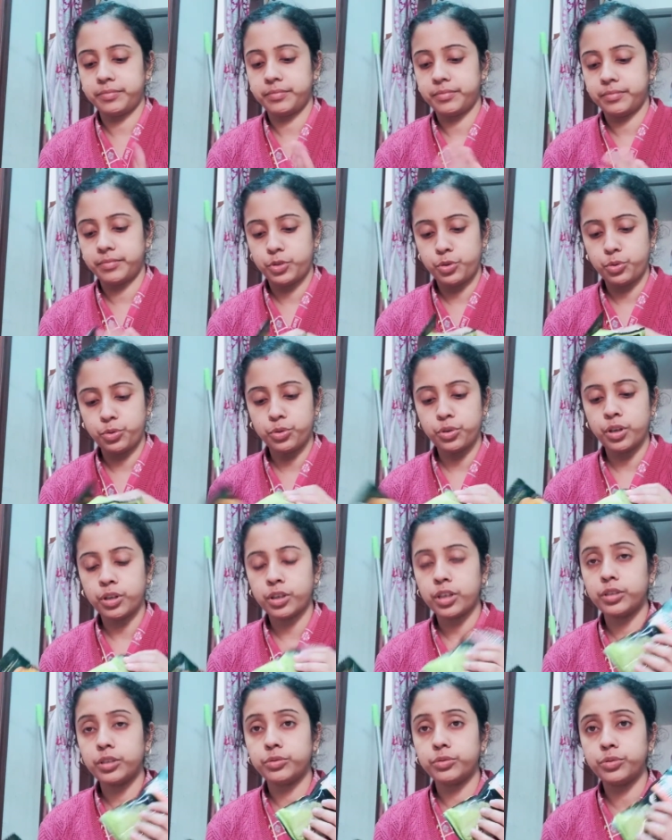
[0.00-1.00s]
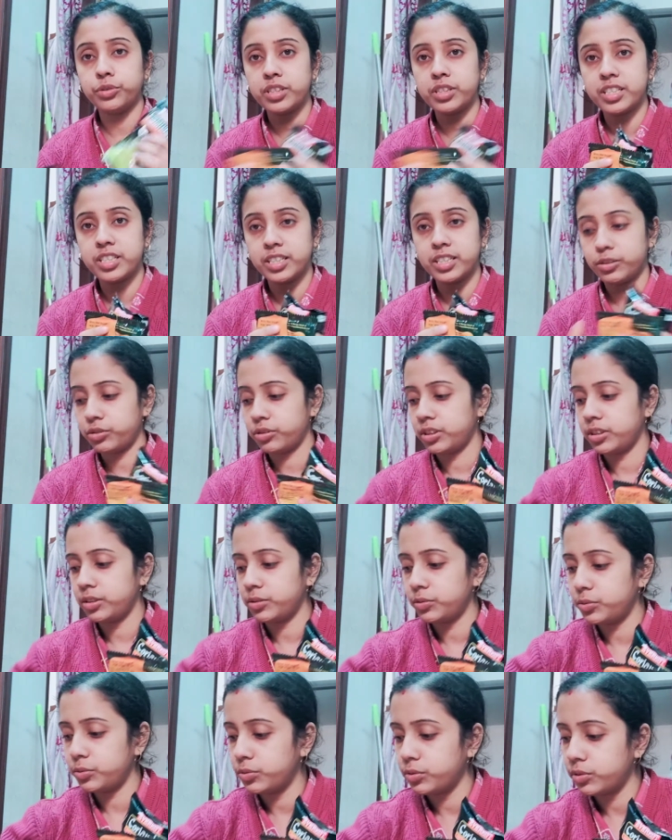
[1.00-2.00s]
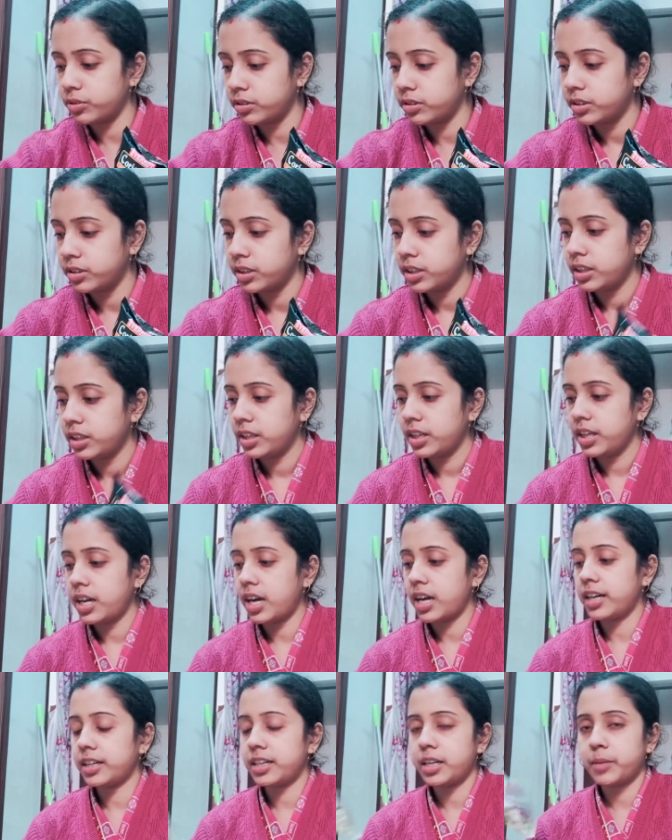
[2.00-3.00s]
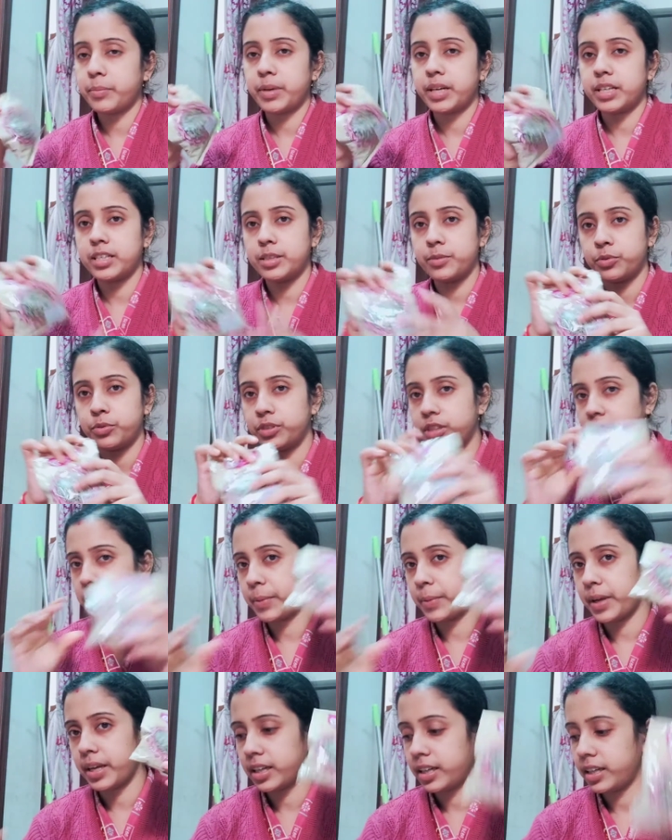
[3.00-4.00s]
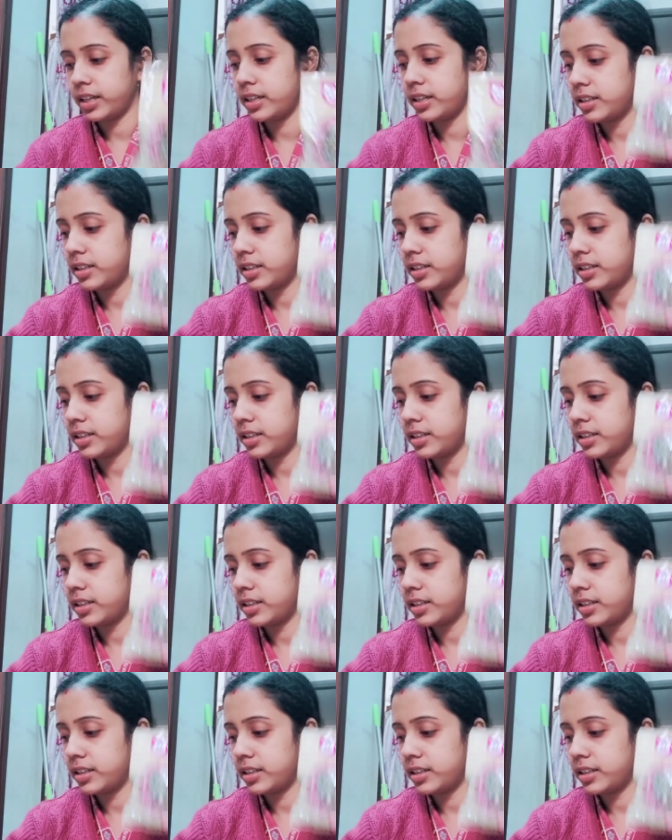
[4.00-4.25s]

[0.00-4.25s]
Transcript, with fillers: শুকনো লঙ্কার গুঁড়ো জিরে ধনের গুঁড়ো আর এটা ফোনের প্যাকেট